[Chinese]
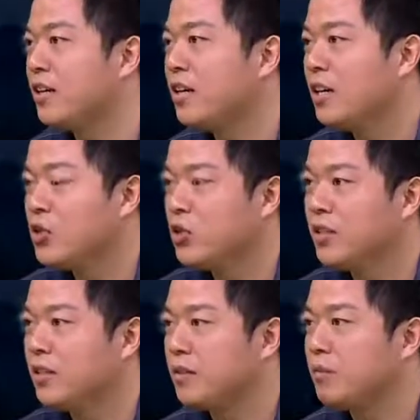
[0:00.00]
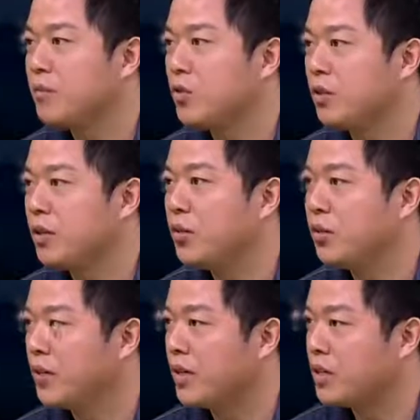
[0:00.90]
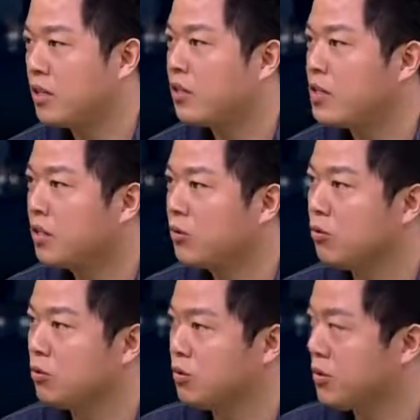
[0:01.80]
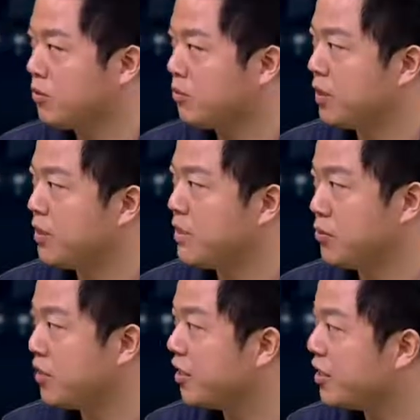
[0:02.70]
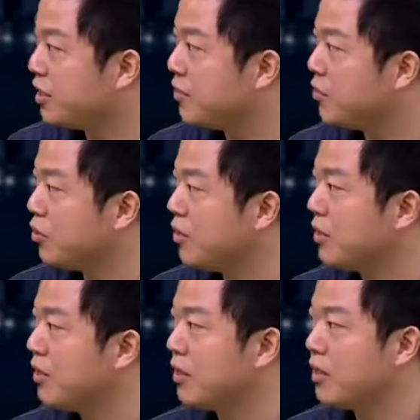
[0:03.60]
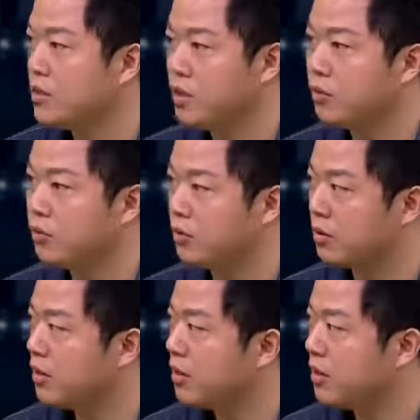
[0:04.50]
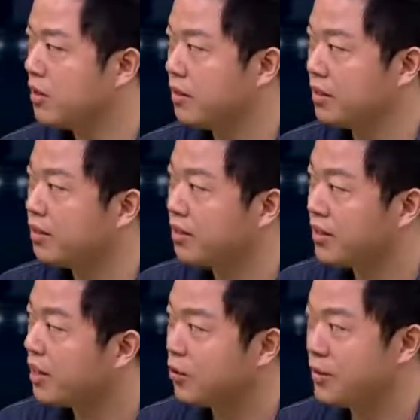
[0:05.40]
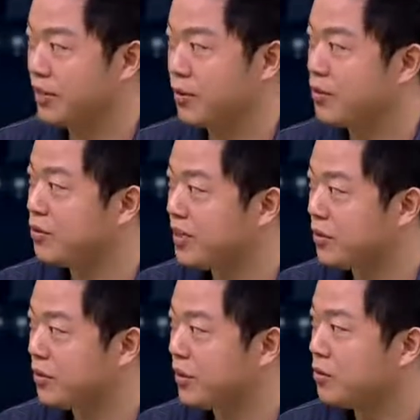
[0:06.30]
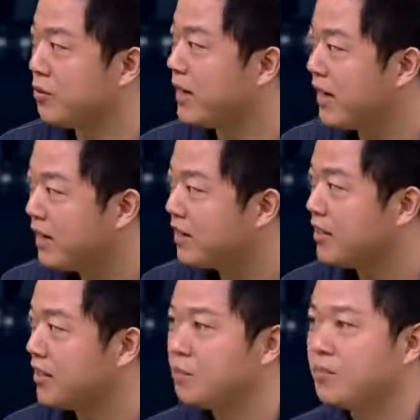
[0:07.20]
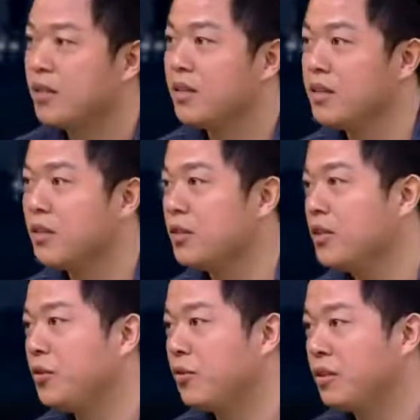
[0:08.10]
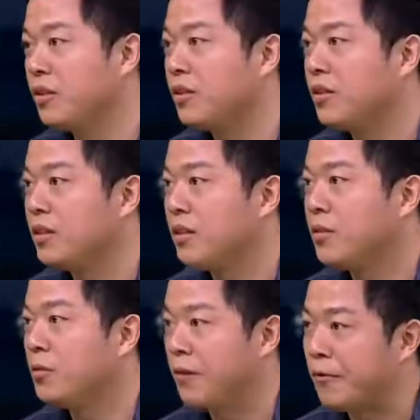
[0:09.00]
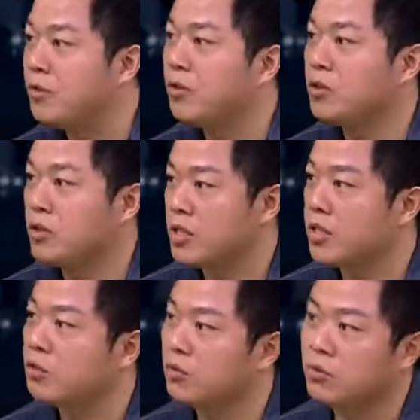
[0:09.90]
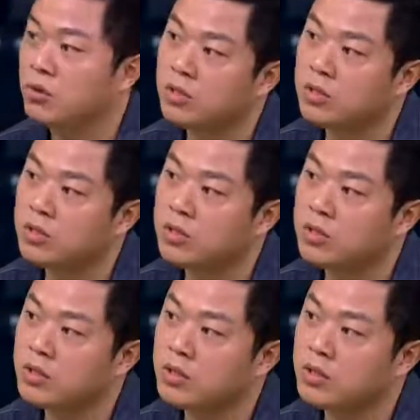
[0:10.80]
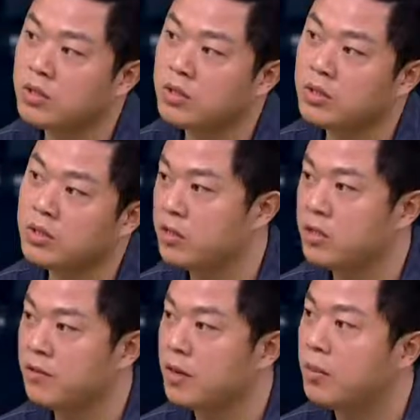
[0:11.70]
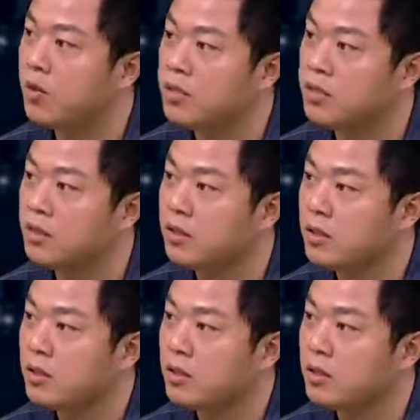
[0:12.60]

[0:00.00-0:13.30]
嗯。说这个有一个女的想让山口组去帮她解决一个人，做掉一个人，然后山口组，那你能你让我解决我就解决，就没答应嗯结果这女的呢，就反复的去找山口组，最后山口组实在不胜其烦，报了警。